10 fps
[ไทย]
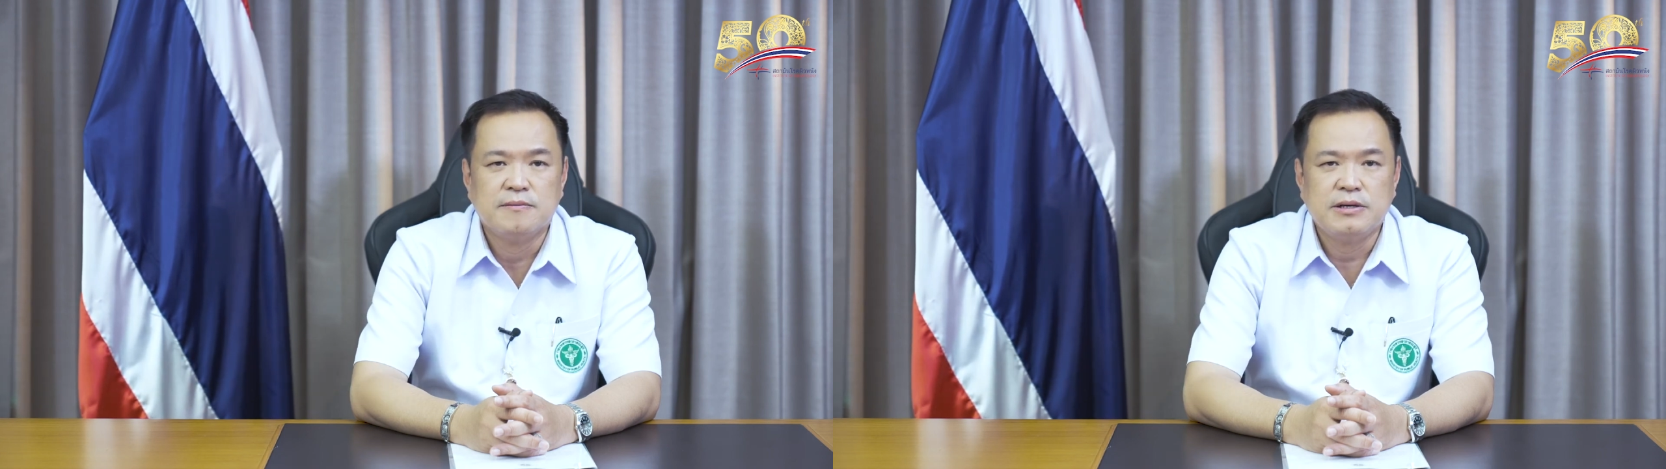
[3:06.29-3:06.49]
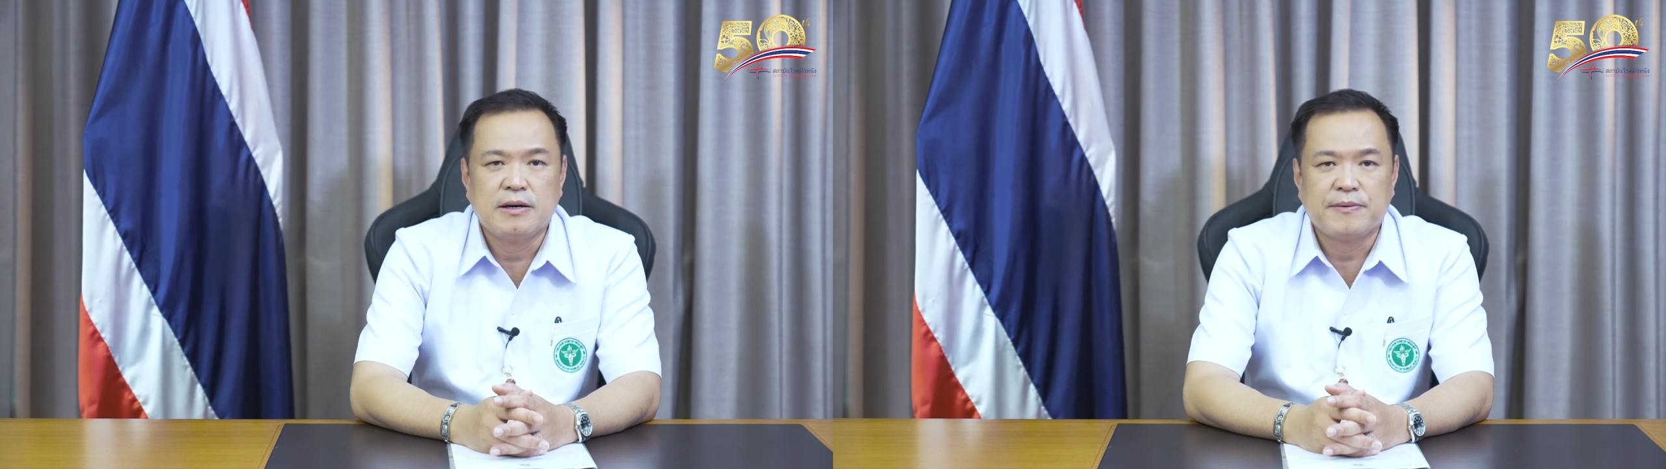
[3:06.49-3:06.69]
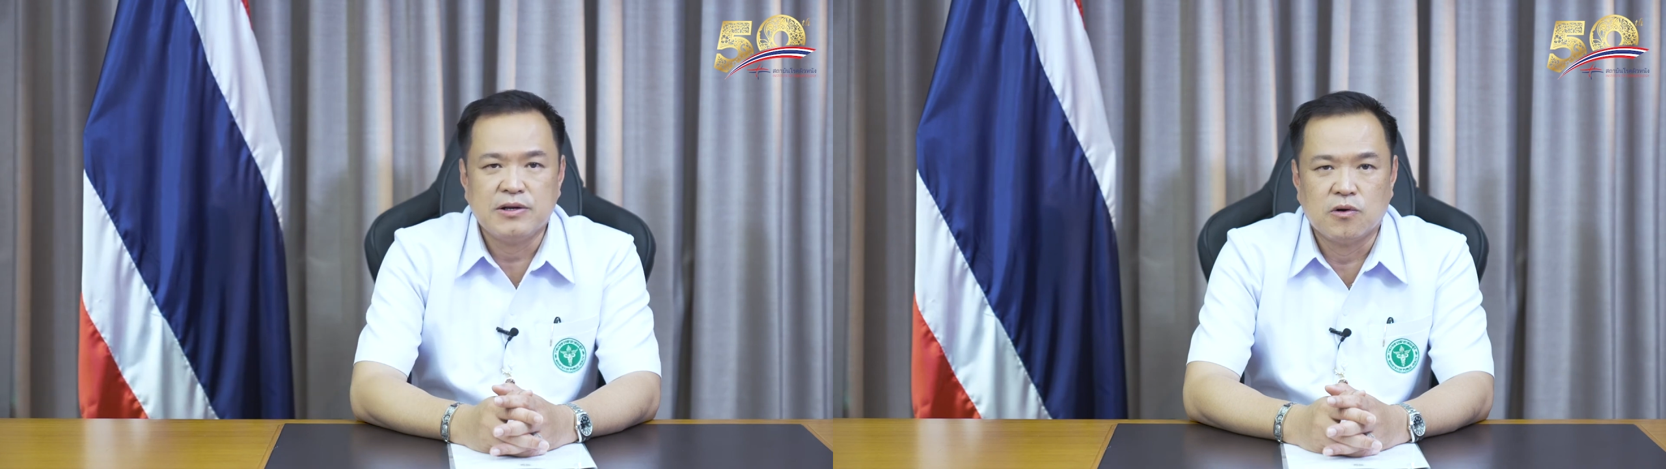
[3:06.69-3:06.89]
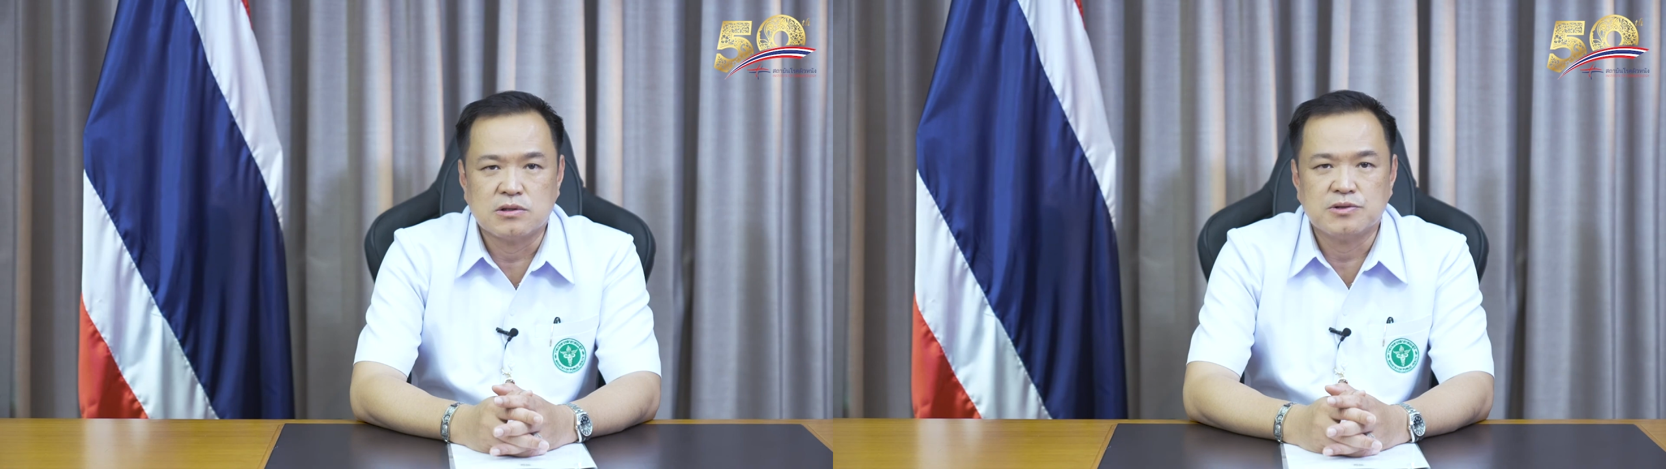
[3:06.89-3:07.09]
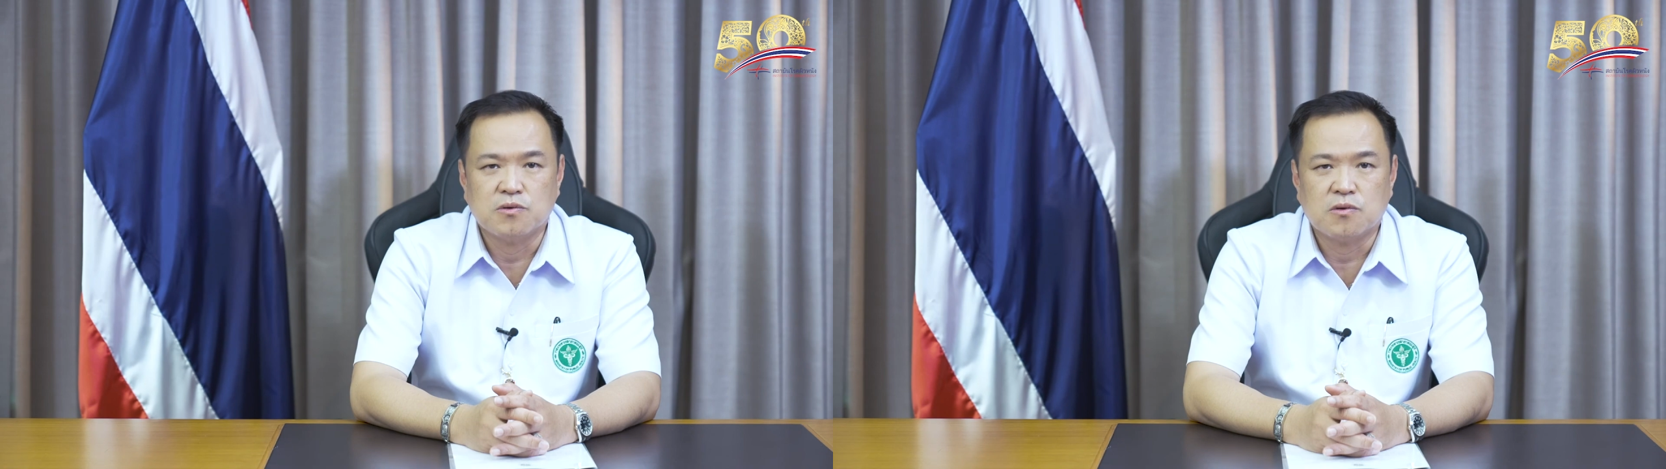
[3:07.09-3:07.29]
เพื่อประโยช
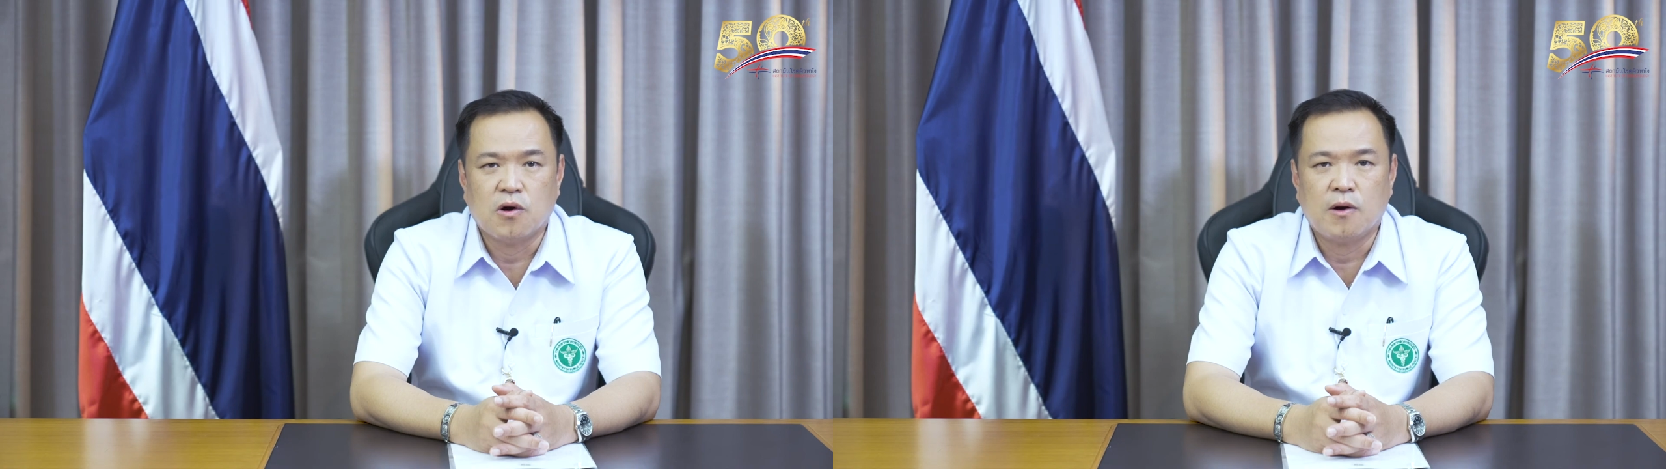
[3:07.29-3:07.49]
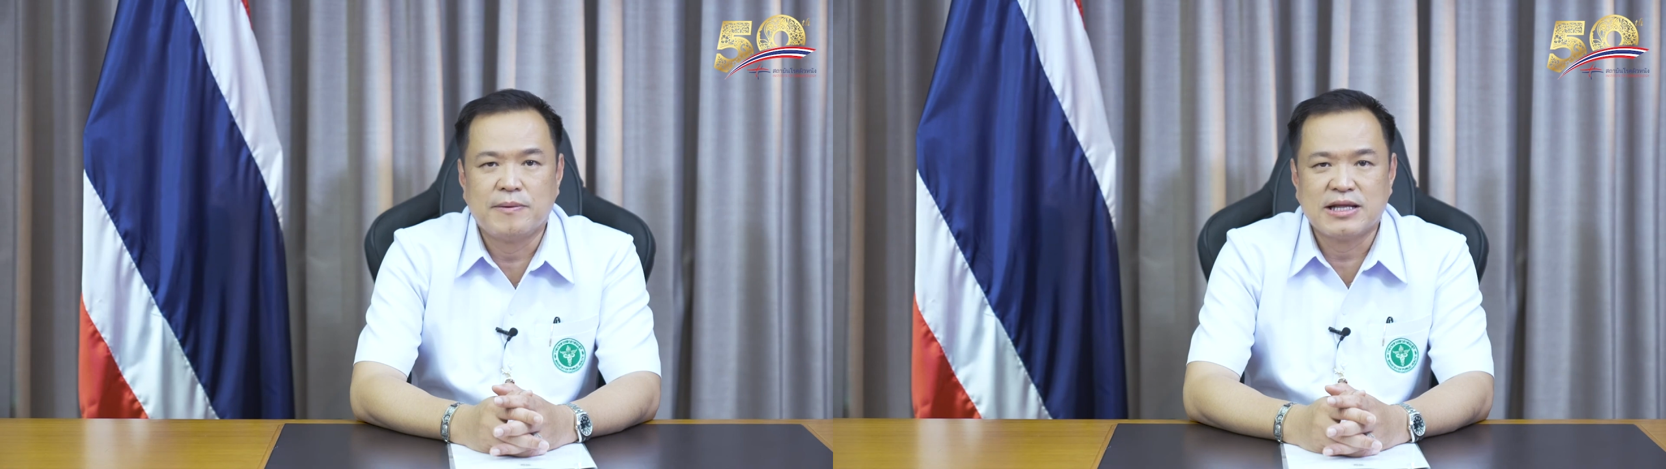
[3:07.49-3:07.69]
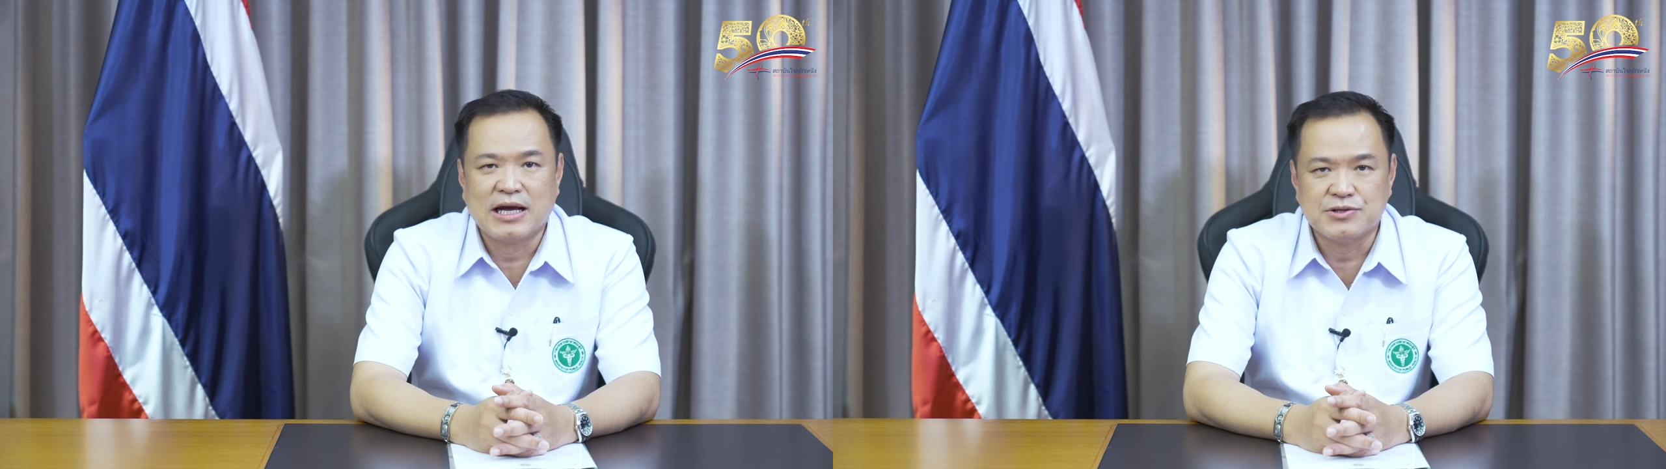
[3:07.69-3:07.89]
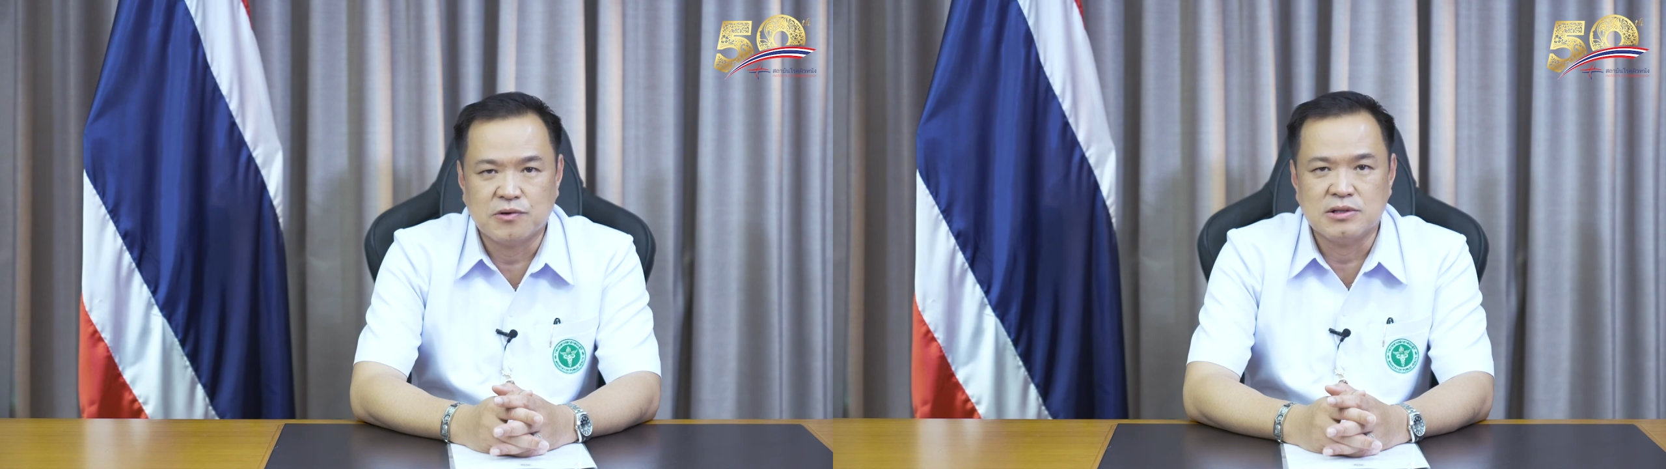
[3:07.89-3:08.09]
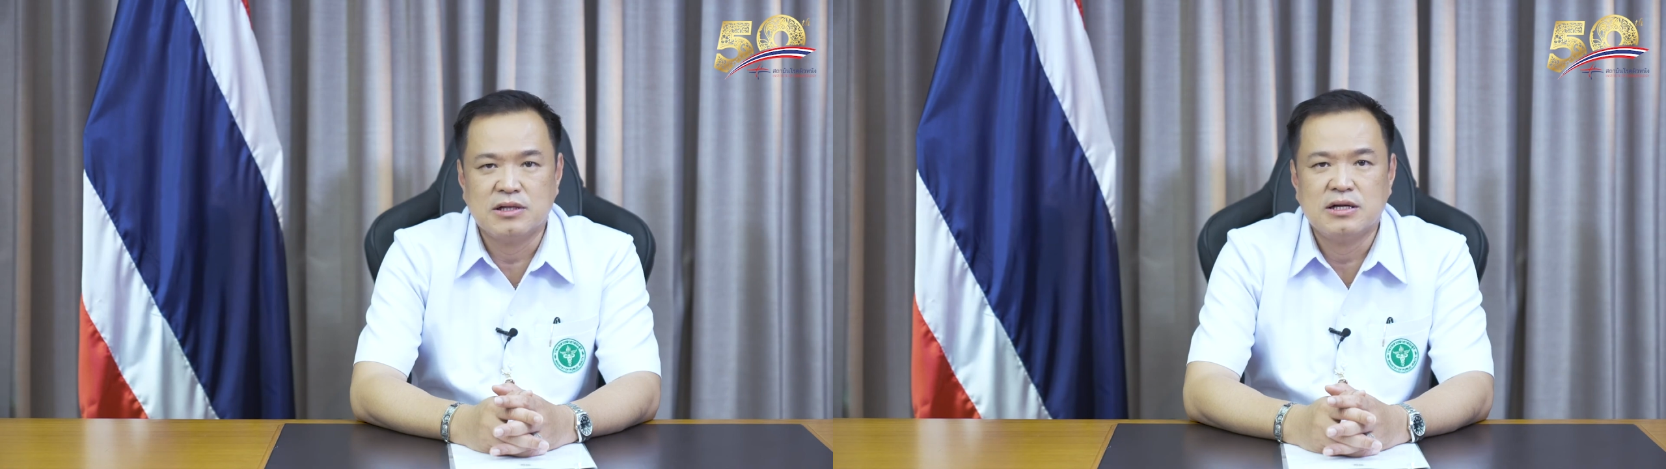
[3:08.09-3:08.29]
น์สุขของประชาชน